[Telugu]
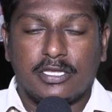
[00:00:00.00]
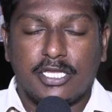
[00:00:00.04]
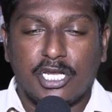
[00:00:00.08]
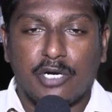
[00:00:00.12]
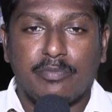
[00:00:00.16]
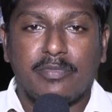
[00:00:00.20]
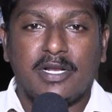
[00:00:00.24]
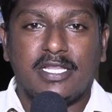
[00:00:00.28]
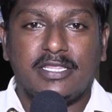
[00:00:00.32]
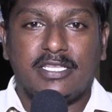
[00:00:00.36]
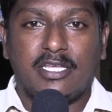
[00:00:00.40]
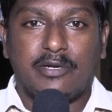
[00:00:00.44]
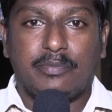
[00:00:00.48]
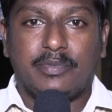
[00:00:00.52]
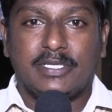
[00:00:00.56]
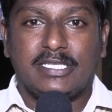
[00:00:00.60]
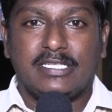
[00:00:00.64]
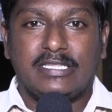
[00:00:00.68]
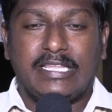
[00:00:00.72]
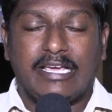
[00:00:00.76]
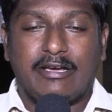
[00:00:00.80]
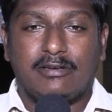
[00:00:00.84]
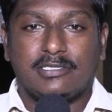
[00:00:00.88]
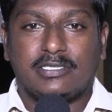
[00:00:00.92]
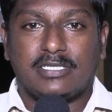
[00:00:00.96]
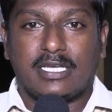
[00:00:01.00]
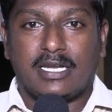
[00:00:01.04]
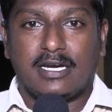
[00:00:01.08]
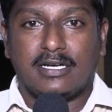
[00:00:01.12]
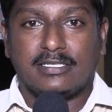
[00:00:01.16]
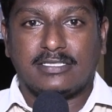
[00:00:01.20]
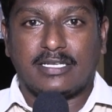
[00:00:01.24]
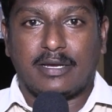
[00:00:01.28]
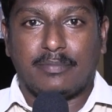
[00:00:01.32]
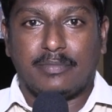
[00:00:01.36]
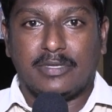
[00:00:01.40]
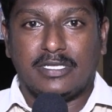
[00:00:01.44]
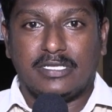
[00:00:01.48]
తిరుమల తిరుపతి
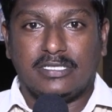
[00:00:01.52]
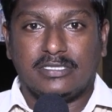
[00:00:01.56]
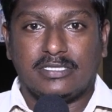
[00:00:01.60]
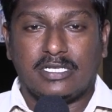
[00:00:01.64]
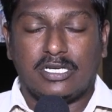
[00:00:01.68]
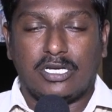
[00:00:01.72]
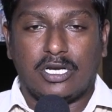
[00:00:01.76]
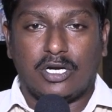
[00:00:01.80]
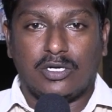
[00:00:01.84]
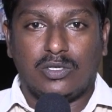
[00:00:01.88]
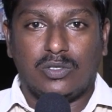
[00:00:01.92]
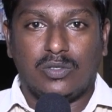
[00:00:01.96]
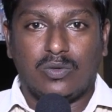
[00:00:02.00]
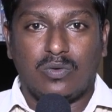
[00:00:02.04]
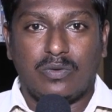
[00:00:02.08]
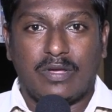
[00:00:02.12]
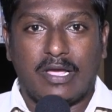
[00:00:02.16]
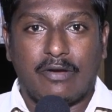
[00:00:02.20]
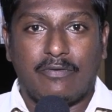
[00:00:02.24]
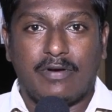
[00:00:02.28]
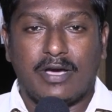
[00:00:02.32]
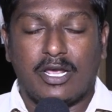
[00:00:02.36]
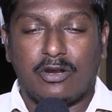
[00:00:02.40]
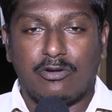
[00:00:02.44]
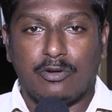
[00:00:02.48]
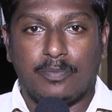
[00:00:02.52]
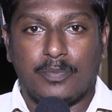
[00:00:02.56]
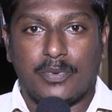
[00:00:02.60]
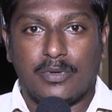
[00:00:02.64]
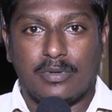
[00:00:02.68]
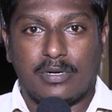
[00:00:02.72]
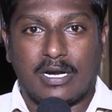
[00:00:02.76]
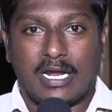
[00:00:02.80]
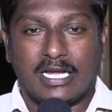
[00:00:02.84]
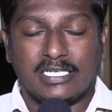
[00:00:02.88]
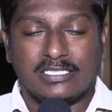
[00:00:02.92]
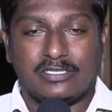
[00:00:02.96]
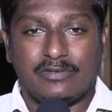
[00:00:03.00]
దేవస్థానానికి సంబంధించిన లడ్డు వ్యవహారం
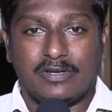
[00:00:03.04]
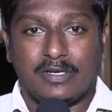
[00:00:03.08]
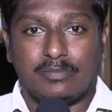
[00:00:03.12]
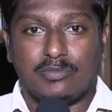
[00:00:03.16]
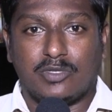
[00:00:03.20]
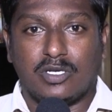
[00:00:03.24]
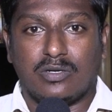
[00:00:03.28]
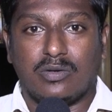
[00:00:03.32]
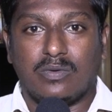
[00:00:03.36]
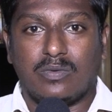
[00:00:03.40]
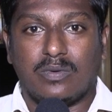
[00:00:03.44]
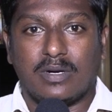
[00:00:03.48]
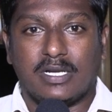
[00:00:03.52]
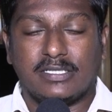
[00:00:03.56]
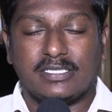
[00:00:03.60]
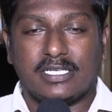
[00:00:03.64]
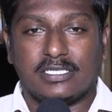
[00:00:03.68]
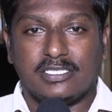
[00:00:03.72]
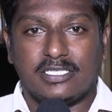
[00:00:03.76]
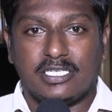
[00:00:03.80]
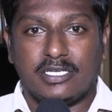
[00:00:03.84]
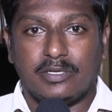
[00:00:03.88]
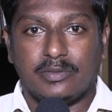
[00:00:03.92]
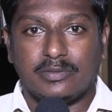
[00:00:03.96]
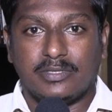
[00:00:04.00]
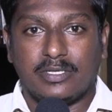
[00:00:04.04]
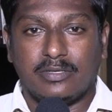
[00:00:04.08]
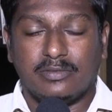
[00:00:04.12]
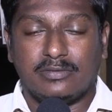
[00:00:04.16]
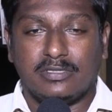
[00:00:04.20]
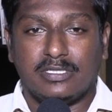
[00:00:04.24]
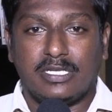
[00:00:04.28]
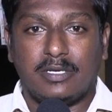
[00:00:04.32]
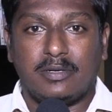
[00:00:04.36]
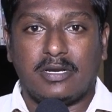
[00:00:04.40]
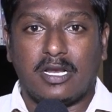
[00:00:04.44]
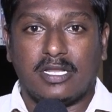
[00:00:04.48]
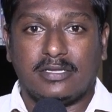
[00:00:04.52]
ఇప్పుడు రాష్ట్ర వ్యాప్తంగా కూడా
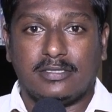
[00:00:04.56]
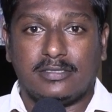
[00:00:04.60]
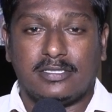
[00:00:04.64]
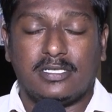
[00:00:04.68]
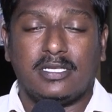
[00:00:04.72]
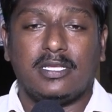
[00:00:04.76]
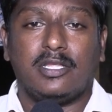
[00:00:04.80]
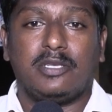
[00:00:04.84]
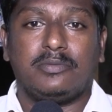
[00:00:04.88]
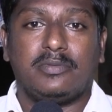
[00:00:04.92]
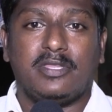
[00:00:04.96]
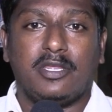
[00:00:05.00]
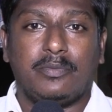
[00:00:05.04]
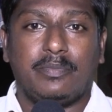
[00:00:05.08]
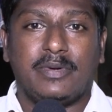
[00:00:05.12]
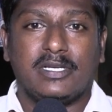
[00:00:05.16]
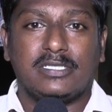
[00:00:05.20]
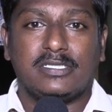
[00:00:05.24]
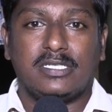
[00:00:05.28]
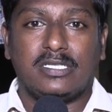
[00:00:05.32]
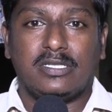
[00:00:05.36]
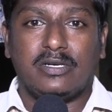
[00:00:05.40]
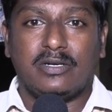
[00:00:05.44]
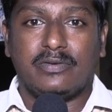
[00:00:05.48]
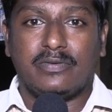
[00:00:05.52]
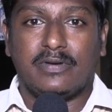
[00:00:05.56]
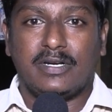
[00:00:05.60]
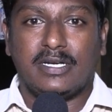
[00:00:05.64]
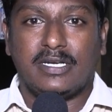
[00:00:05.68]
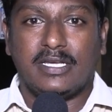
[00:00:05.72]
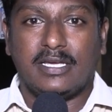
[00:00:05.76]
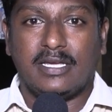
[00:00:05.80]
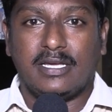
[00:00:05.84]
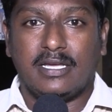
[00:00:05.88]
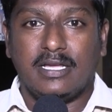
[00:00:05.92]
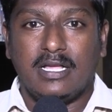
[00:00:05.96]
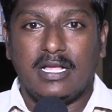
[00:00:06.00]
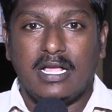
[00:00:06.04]
చర్చించాల్సి తిరుపతికి
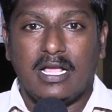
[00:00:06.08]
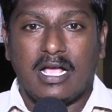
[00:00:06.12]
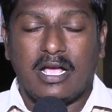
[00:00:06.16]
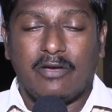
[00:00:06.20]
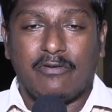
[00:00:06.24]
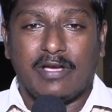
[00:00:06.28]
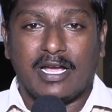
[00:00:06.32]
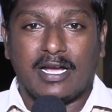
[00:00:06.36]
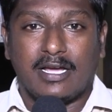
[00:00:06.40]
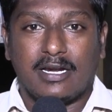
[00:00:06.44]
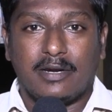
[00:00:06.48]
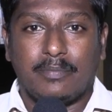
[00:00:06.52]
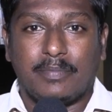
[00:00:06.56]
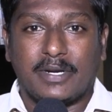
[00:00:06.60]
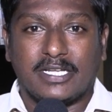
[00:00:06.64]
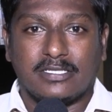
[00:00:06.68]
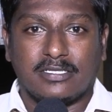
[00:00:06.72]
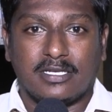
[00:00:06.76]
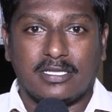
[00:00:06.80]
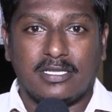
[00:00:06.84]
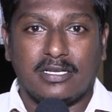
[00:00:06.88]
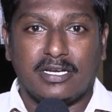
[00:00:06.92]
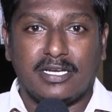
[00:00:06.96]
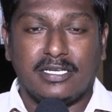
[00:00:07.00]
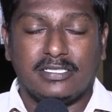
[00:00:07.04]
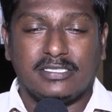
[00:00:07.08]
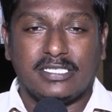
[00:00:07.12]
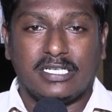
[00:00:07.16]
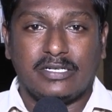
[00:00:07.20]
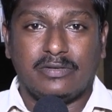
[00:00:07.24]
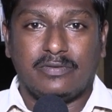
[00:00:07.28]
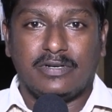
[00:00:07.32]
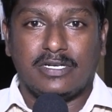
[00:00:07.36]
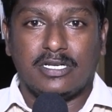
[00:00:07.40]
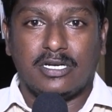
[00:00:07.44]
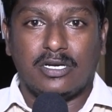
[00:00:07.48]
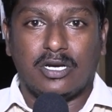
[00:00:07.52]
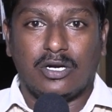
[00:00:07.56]
చెందినటువంటి వెంకన్న ప్రసాదం
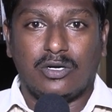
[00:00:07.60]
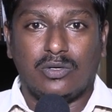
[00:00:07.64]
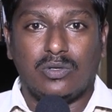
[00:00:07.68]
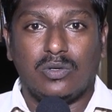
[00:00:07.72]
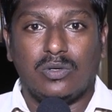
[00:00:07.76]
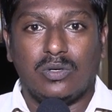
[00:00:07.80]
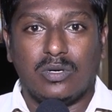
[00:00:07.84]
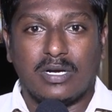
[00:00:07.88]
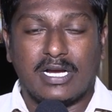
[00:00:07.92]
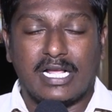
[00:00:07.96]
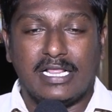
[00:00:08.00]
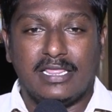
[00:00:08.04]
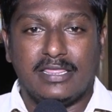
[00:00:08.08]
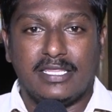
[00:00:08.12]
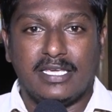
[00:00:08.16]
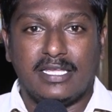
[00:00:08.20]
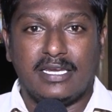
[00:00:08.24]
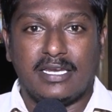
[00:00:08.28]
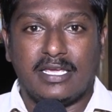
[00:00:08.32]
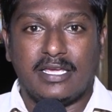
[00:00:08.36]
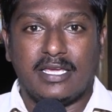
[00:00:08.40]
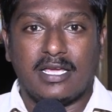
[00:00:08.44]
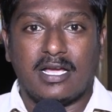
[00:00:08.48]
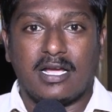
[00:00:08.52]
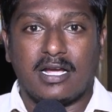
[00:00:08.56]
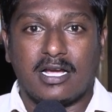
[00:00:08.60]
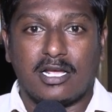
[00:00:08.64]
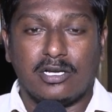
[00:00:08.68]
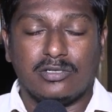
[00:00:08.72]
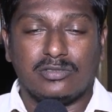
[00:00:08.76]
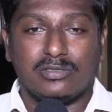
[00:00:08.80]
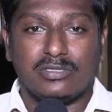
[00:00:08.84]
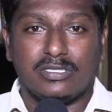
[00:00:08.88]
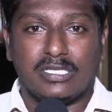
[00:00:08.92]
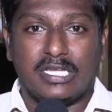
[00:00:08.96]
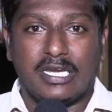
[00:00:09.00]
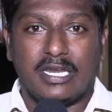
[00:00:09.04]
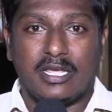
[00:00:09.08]
ఇచ్చేటువంటి లడ్డూలో కల్తీ నెయ్య
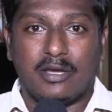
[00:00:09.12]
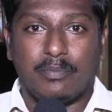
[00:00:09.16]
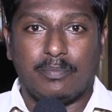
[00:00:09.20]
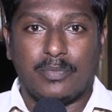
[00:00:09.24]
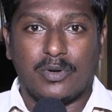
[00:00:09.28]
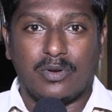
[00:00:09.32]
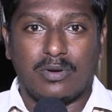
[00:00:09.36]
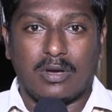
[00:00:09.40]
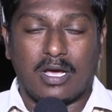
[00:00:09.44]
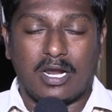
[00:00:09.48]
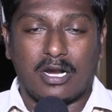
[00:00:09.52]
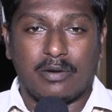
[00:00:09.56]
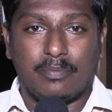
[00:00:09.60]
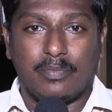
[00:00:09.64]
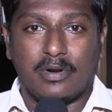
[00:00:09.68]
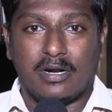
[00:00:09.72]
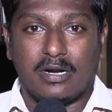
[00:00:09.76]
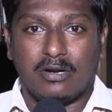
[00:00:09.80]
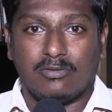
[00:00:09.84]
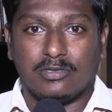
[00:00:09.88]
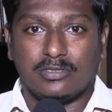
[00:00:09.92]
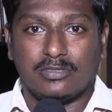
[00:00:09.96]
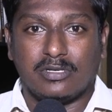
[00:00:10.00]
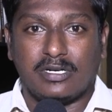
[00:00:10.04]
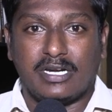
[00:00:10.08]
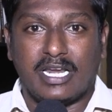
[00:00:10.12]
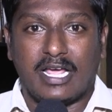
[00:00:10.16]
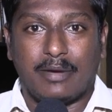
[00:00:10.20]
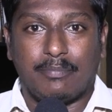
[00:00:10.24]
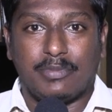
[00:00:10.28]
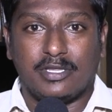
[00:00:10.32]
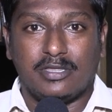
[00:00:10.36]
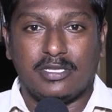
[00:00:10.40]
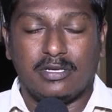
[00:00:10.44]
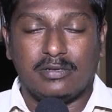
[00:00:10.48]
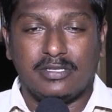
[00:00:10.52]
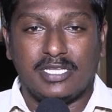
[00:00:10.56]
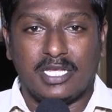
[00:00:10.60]
కలుస్తుందని ఇప్పుడు ఆరోపణలు వస్తున్న
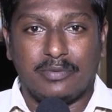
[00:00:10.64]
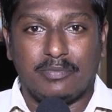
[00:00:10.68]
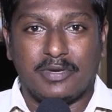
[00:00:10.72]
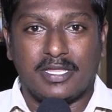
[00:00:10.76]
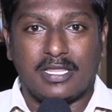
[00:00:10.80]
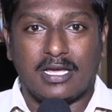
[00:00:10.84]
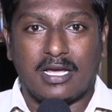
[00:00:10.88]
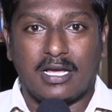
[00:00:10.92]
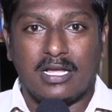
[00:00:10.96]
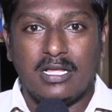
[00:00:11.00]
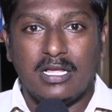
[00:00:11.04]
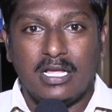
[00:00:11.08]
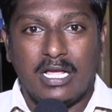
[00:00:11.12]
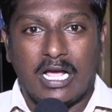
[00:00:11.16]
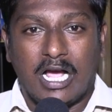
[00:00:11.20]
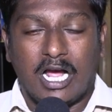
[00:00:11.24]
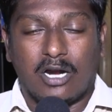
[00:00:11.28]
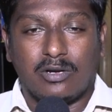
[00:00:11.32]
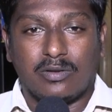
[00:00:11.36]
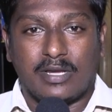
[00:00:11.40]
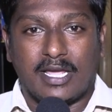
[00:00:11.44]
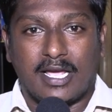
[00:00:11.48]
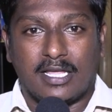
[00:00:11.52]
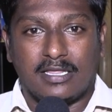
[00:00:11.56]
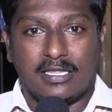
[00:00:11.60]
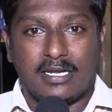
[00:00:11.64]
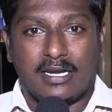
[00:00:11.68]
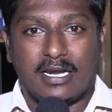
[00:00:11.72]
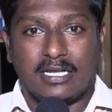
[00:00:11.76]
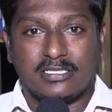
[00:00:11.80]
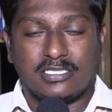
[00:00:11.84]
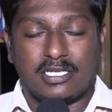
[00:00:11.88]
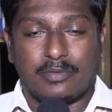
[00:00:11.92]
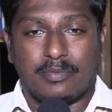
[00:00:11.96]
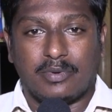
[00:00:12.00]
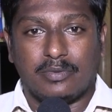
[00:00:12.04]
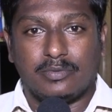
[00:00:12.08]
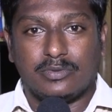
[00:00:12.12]
నేపథ్యం దీని మీద అటు కేంద్ర
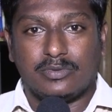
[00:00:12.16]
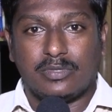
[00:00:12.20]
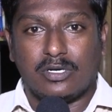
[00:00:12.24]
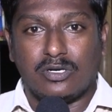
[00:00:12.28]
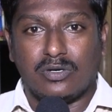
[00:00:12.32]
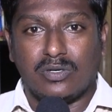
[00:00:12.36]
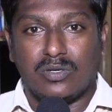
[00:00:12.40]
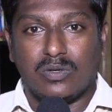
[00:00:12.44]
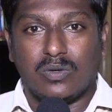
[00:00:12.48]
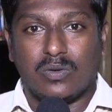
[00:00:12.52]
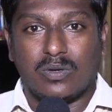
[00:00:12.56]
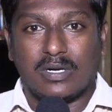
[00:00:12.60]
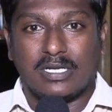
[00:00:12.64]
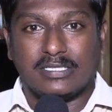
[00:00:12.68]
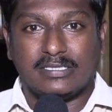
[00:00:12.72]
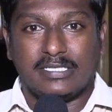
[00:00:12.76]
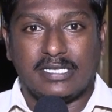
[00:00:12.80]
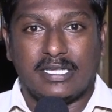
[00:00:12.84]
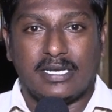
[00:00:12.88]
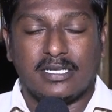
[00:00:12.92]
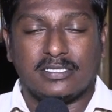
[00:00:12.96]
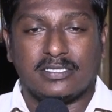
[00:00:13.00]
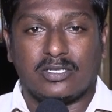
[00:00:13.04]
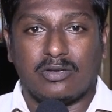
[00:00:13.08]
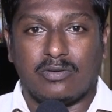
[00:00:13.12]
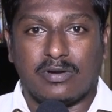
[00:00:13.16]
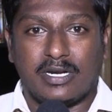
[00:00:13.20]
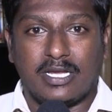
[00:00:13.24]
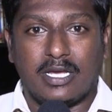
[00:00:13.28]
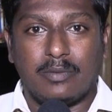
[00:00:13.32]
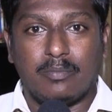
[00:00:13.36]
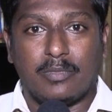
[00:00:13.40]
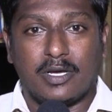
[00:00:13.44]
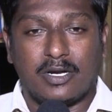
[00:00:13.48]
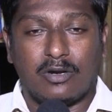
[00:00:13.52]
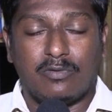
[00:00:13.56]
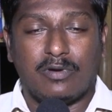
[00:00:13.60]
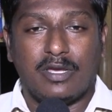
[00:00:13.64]
రాష్ట్ర ప్రభుత్వాలు రెండు కూడా సీరియస్గా
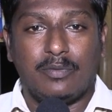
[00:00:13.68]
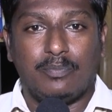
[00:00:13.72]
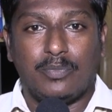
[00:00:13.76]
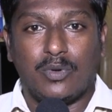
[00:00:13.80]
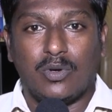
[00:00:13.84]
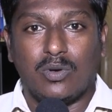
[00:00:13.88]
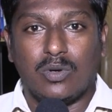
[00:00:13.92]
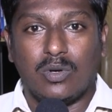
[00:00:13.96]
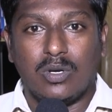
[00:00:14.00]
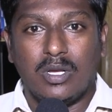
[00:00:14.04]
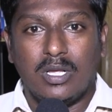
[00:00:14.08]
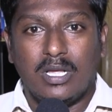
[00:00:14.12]
ఉన్నాయి మరోవైపు